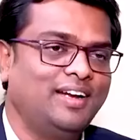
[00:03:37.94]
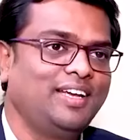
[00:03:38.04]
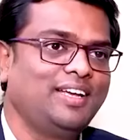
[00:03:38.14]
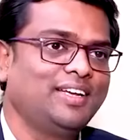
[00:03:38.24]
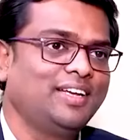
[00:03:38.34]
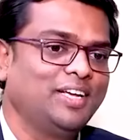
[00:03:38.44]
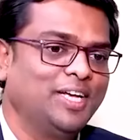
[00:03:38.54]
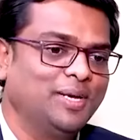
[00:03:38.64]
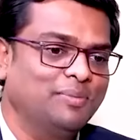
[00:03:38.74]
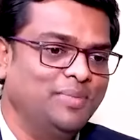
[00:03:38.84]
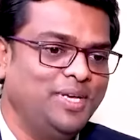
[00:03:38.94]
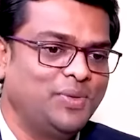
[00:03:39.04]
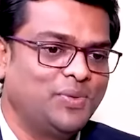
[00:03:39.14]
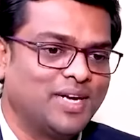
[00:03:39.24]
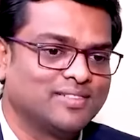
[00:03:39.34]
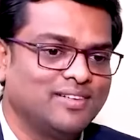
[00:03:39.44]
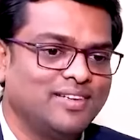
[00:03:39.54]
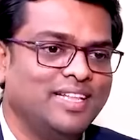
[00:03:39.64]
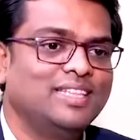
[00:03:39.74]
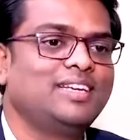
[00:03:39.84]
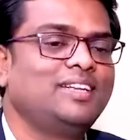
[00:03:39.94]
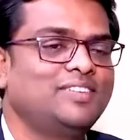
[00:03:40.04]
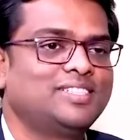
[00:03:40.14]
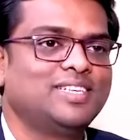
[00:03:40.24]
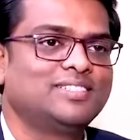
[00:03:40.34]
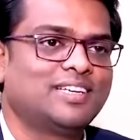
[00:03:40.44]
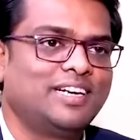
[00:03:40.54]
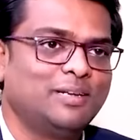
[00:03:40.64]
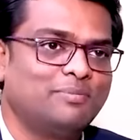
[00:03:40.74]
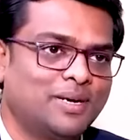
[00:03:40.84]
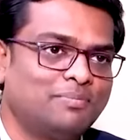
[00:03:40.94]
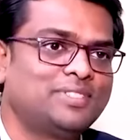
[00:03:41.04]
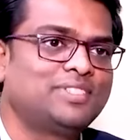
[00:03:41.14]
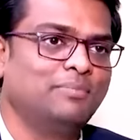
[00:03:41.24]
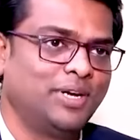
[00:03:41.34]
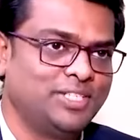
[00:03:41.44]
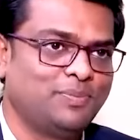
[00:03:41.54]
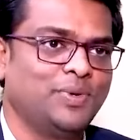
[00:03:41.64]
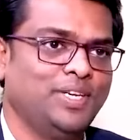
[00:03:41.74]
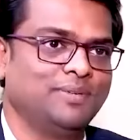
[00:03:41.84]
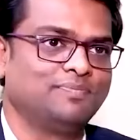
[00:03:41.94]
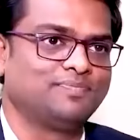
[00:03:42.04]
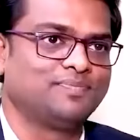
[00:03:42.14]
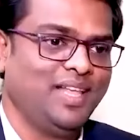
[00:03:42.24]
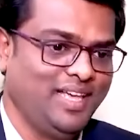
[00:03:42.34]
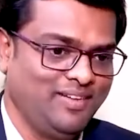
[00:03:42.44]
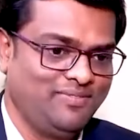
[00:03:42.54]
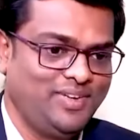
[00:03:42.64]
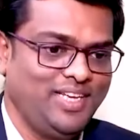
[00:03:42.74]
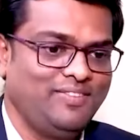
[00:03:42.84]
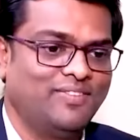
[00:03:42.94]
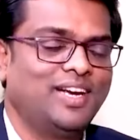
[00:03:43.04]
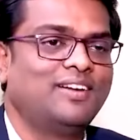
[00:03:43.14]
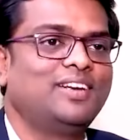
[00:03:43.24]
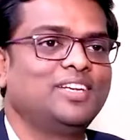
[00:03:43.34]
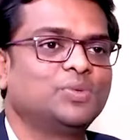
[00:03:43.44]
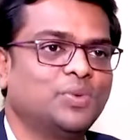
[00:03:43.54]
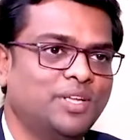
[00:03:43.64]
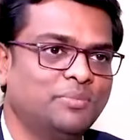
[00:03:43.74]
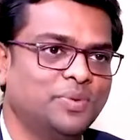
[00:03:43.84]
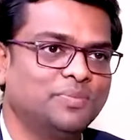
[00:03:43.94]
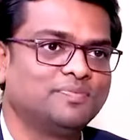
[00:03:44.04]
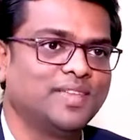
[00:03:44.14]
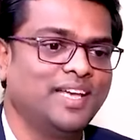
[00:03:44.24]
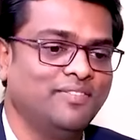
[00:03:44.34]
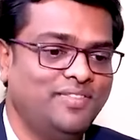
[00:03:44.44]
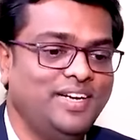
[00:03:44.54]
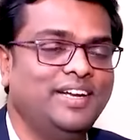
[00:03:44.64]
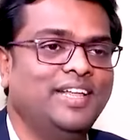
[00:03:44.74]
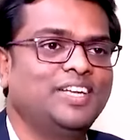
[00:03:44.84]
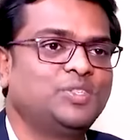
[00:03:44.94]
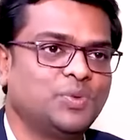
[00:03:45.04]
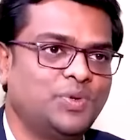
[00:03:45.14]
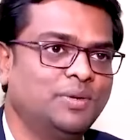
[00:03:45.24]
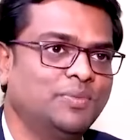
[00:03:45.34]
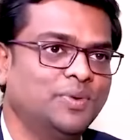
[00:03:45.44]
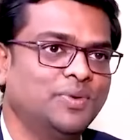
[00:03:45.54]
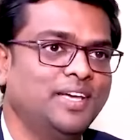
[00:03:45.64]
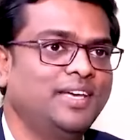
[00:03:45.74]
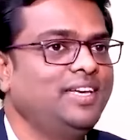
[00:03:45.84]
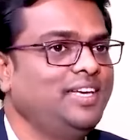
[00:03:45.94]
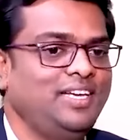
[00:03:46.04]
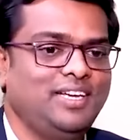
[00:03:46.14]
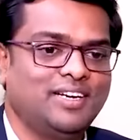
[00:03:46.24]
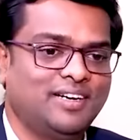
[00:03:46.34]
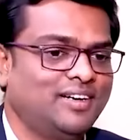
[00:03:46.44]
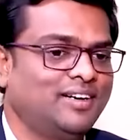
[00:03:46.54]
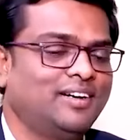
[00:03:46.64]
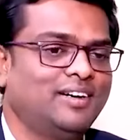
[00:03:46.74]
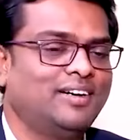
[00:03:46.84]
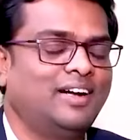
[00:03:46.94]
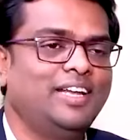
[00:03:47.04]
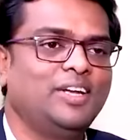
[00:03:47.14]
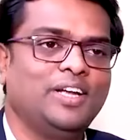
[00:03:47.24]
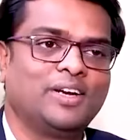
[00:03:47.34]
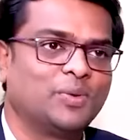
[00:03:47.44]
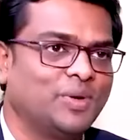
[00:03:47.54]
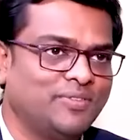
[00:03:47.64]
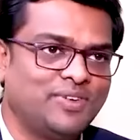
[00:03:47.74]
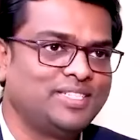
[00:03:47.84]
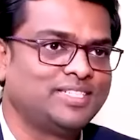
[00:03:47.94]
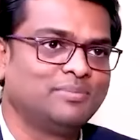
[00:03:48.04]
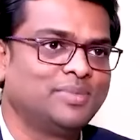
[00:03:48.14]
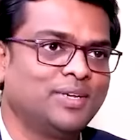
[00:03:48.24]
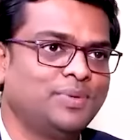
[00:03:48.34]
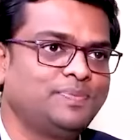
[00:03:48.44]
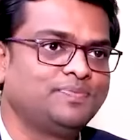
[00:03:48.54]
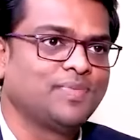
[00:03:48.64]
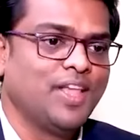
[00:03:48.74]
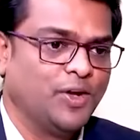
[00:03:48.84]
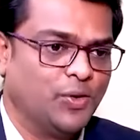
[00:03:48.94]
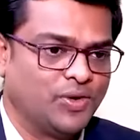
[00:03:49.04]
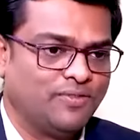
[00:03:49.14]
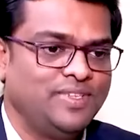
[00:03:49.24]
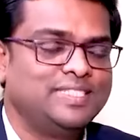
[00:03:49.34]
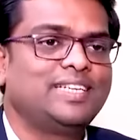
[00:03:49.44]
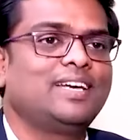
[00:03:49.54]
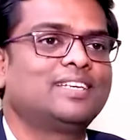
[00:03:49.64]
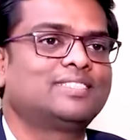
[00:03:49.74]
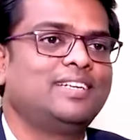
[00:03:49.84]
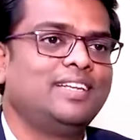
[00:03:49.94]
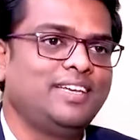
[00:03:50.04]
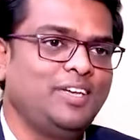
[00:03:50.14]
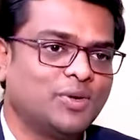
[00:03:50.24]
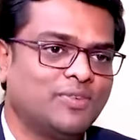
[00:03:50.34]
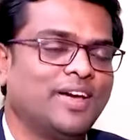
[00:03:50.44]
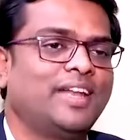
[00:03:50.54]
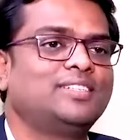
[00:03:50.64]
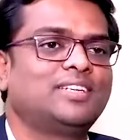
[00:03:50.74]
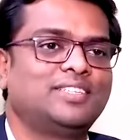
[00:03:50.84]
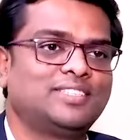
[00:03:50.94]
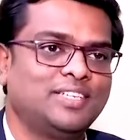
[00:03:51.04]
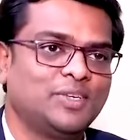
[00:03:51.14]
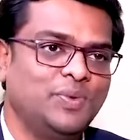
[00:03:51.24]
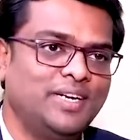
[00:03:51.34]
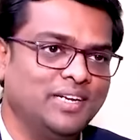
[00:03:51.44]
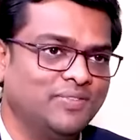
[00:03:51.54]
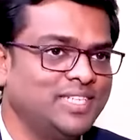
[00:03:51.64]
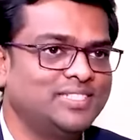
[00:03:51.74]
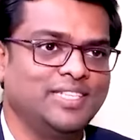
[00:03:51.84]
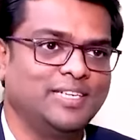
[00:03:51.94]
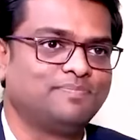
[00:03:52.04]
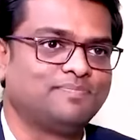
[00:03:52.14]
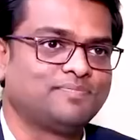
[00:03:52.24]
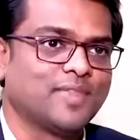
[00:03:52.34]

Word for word: అంటే మీరు అసలు ఎందుకు ఇన్వెస్ట్ చేశారనే పర్పస్ని మర్చిపోయి ఎవ్రీ వన్ అవర్కి చూడడము ఎవ్రీ డే చూడడము ఈ అంటే ఇక్కడ ఒక డిఫరెన్స్ చెప్తాను ఒక ఫిజికల్ అసెట్కి ఒక ఫైనాన్షియల్ అసెట్కి ఉండే డిఫరెన్స్ ఇదే